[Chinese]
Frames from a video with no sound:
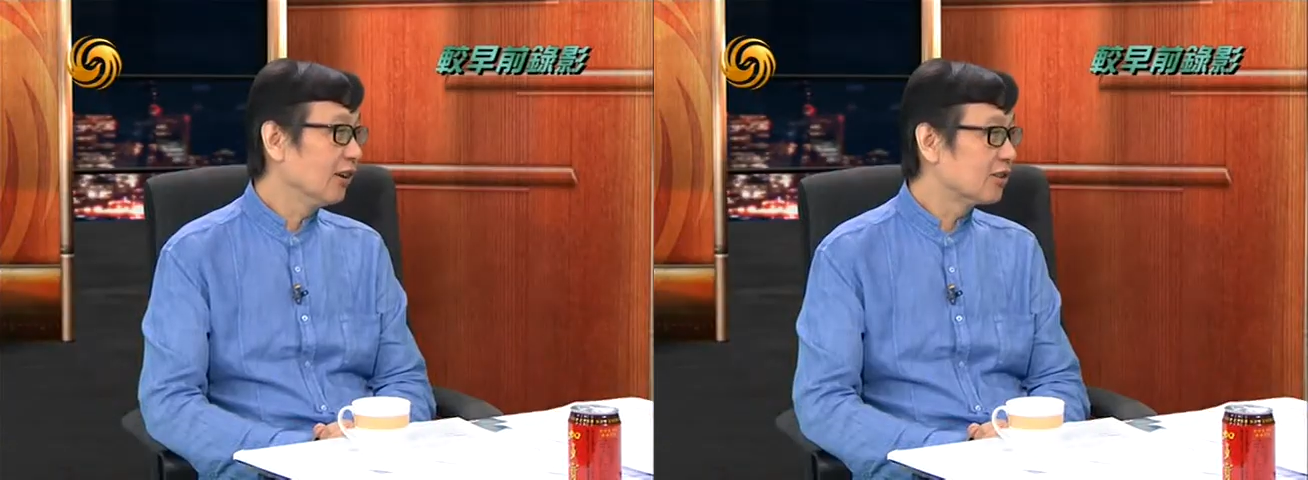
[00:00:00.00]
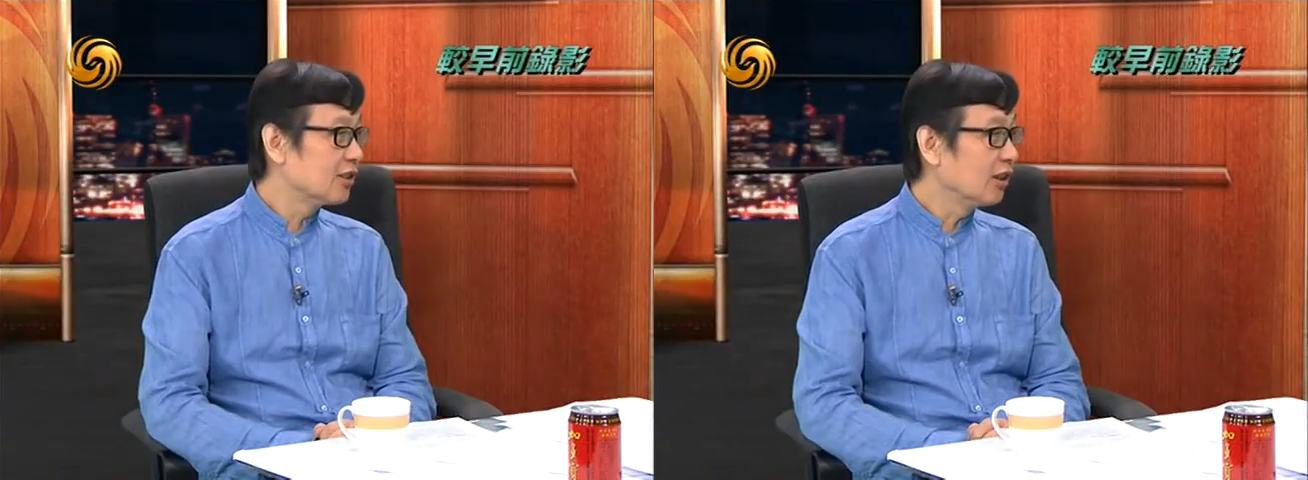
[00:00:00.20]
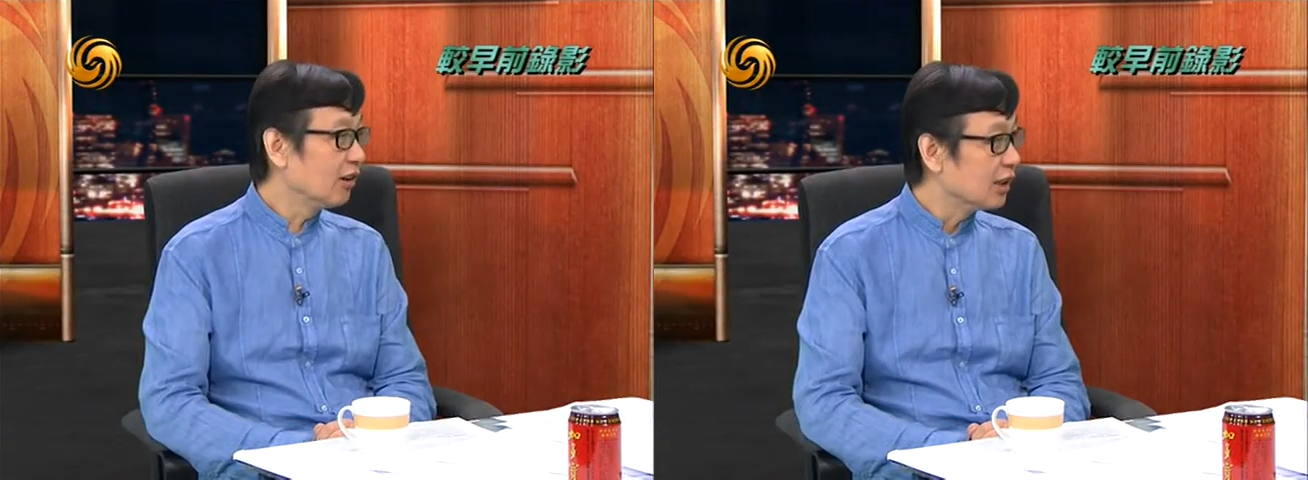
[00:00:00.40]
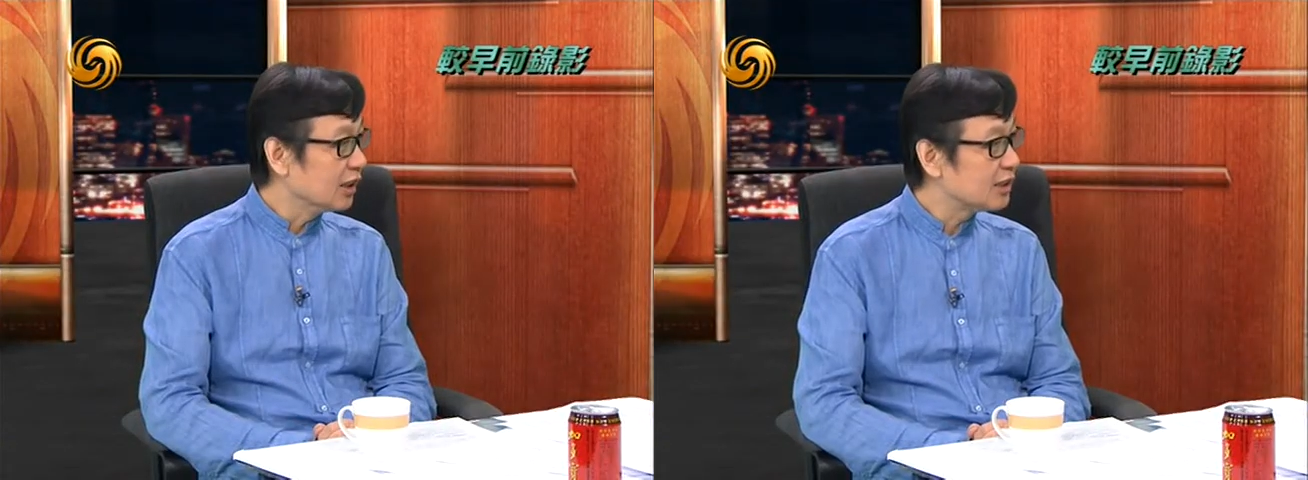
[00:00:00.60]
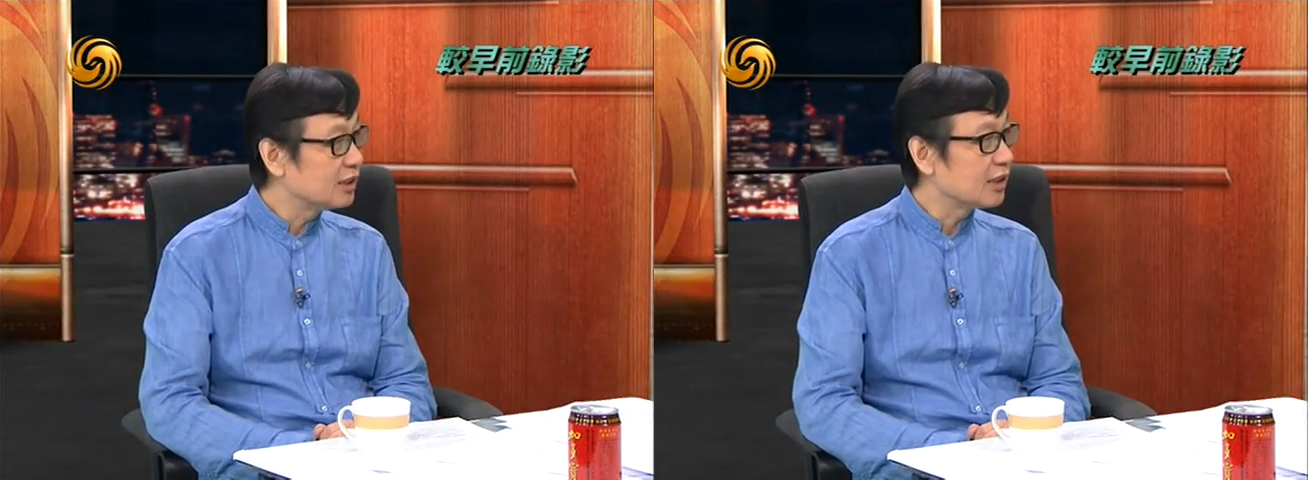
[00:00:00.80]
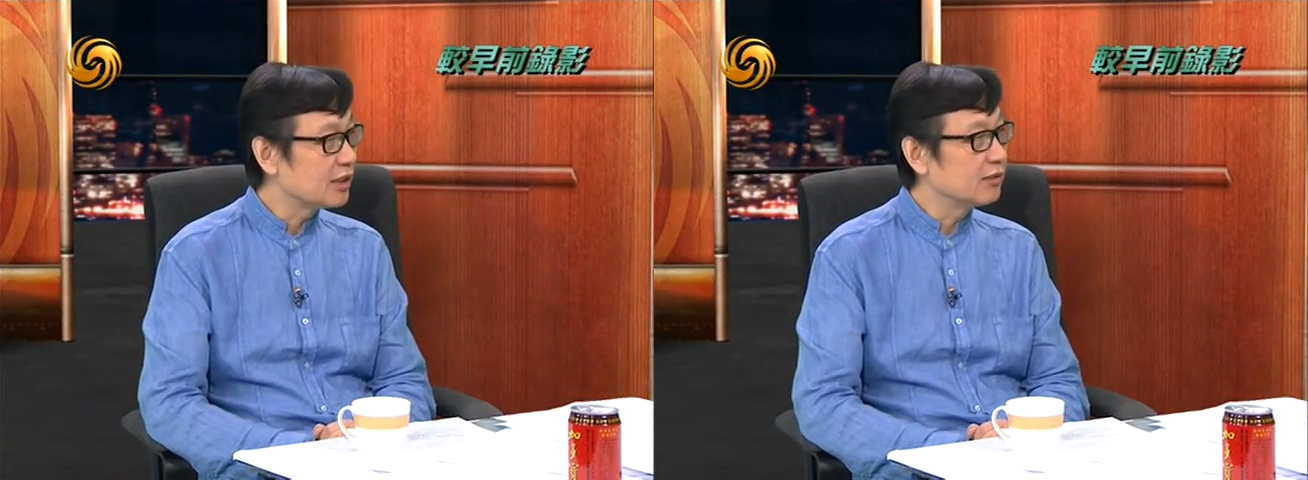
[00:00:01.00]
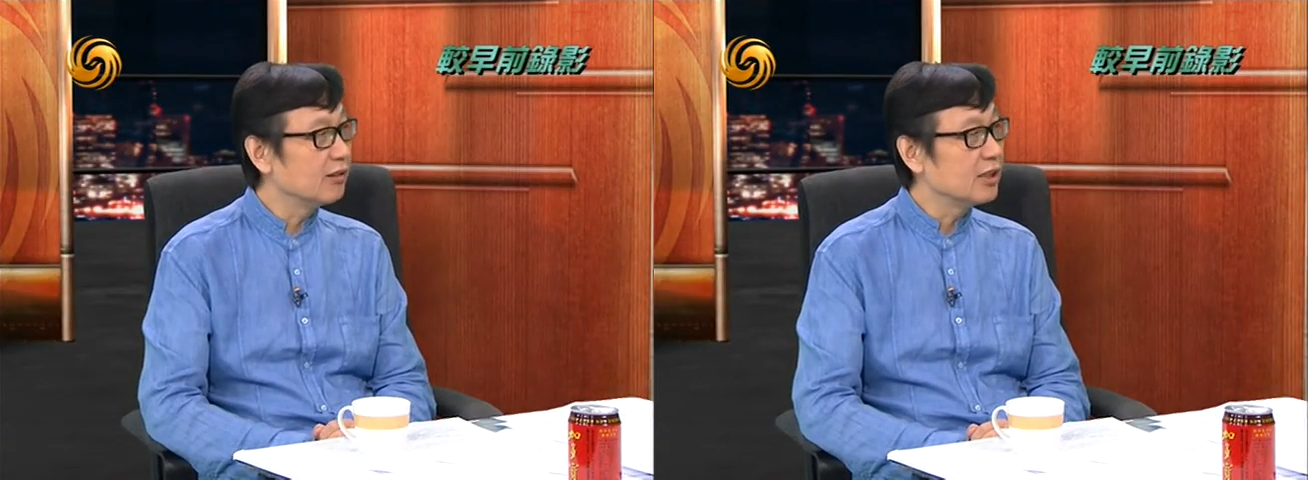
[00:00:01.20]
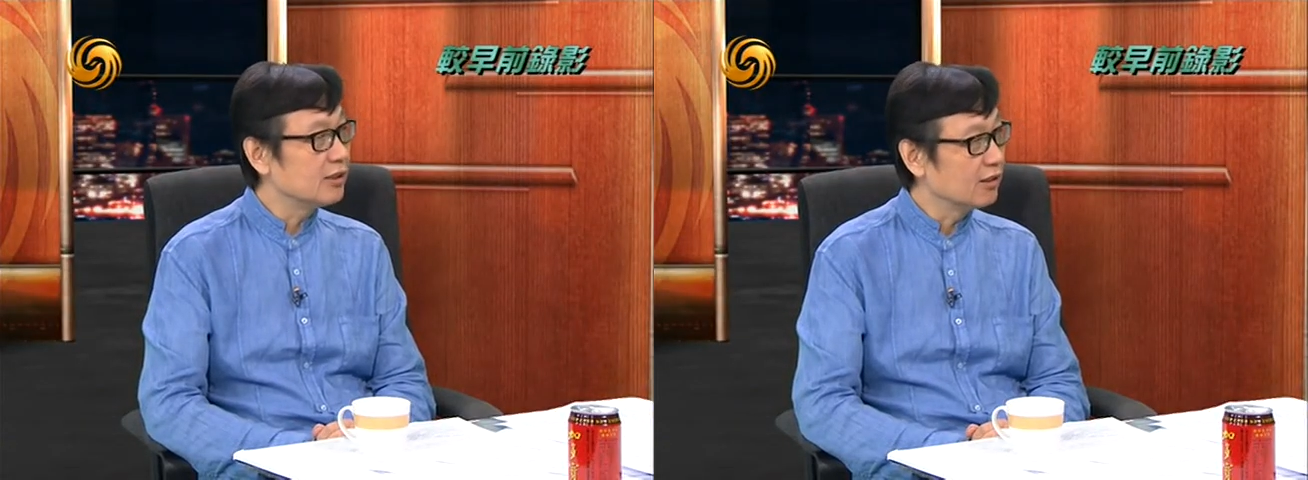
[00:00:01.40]
要知道离子的滋
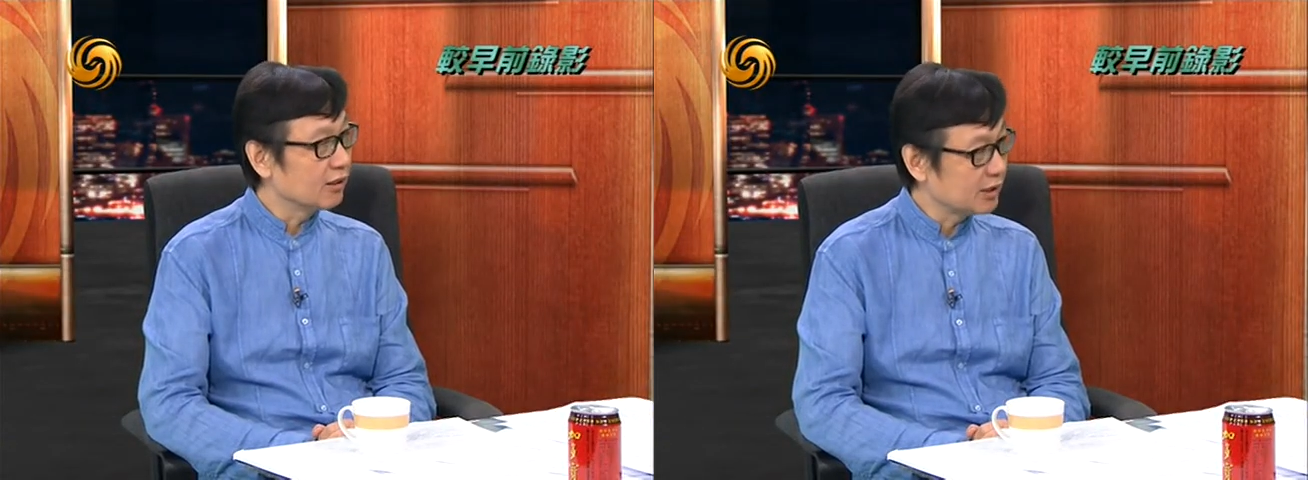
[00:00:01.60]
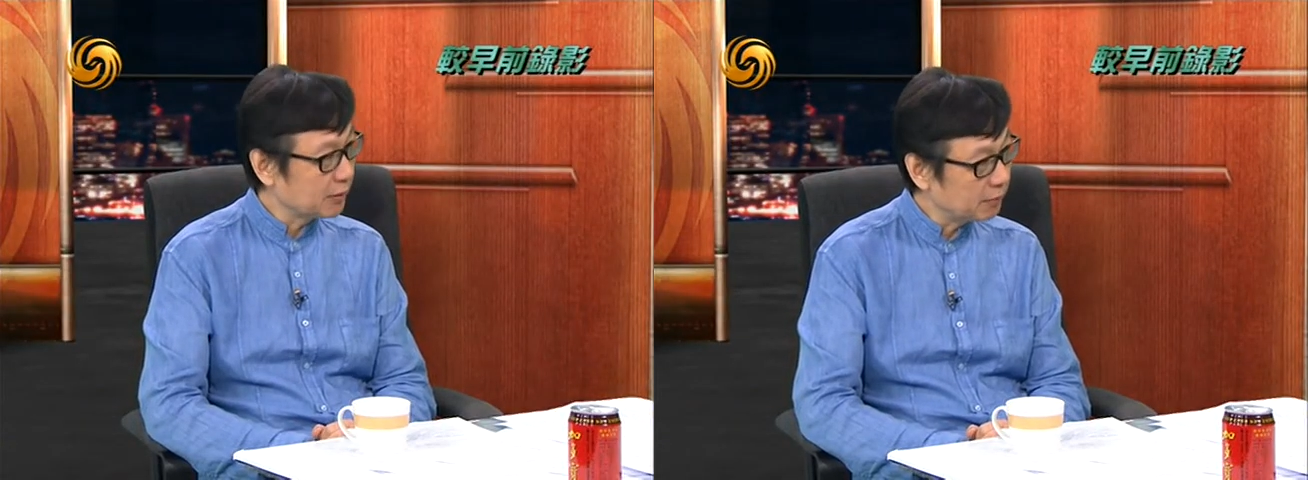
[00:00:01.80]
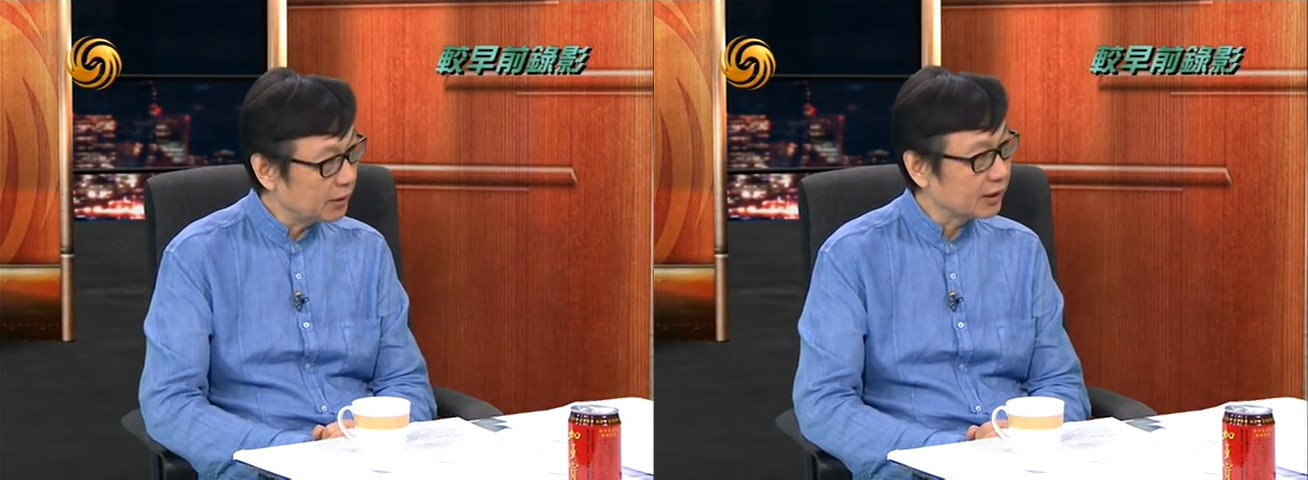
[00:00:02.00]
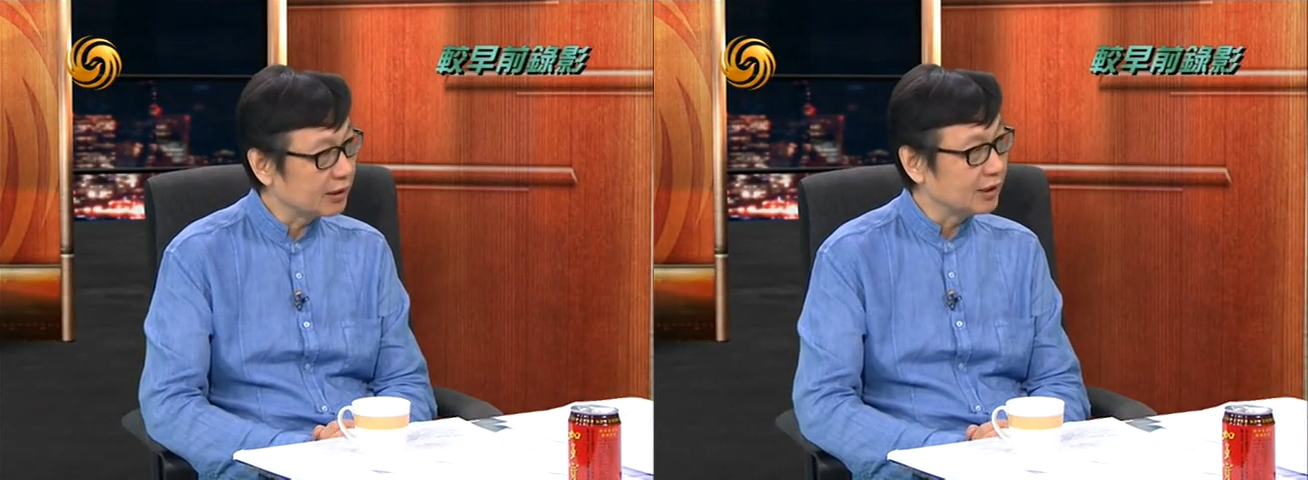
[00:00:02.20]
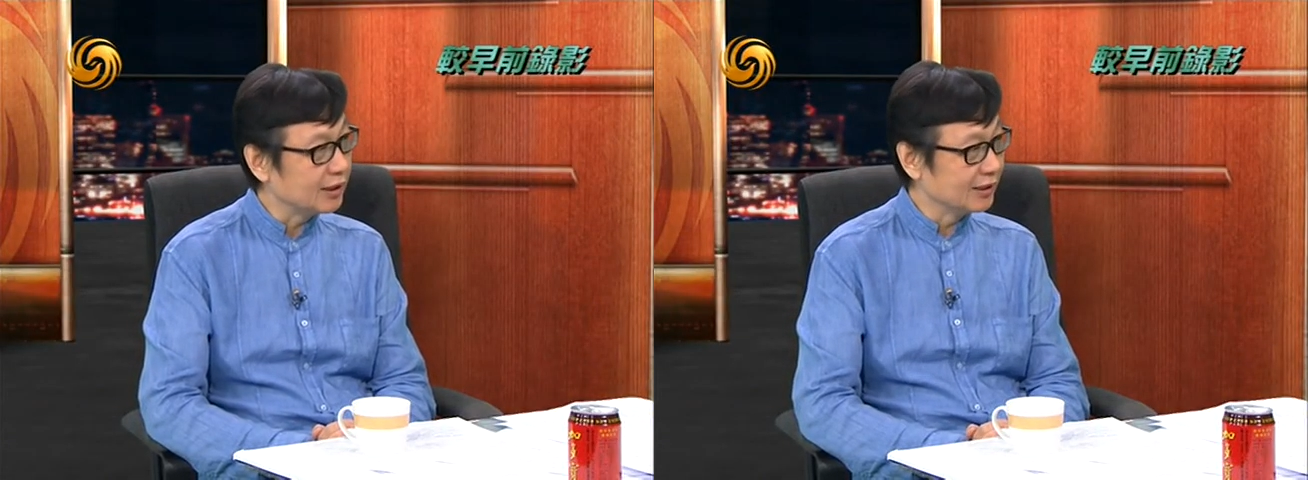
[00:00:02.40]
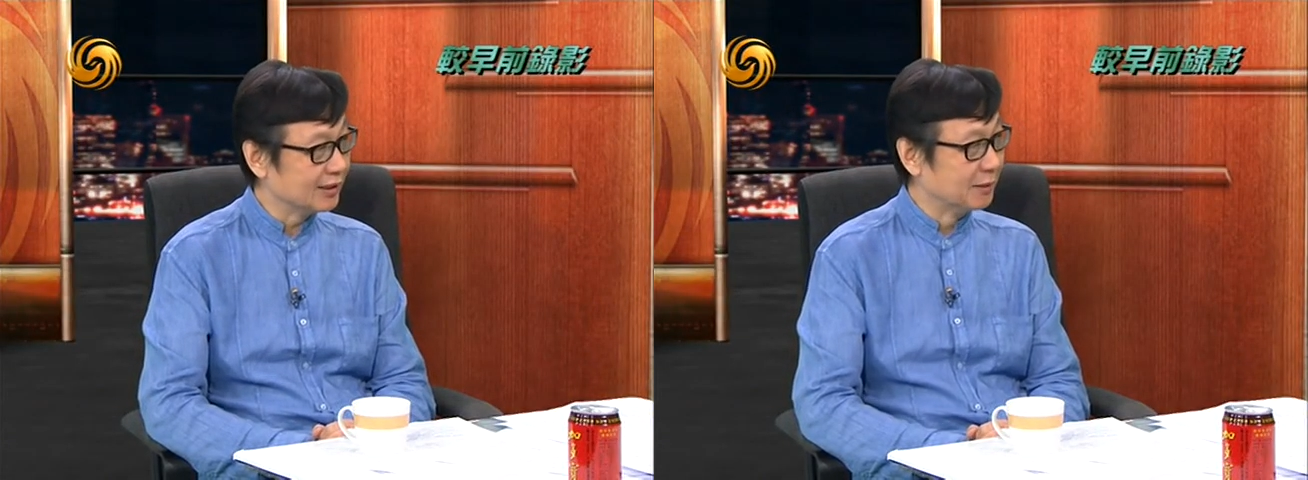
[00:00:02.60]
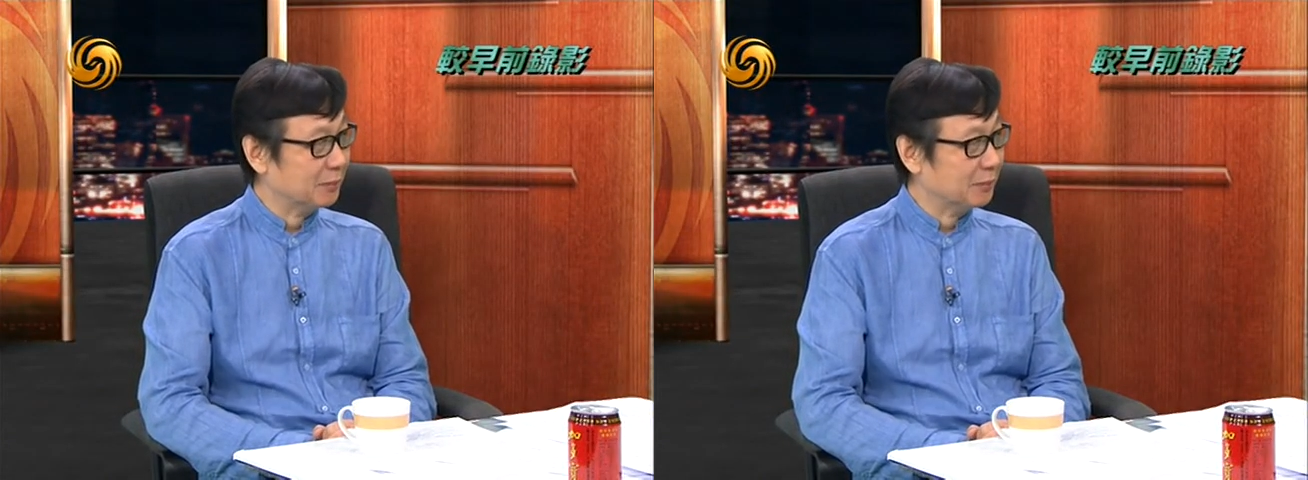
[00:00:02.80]
味，就要先变革离子。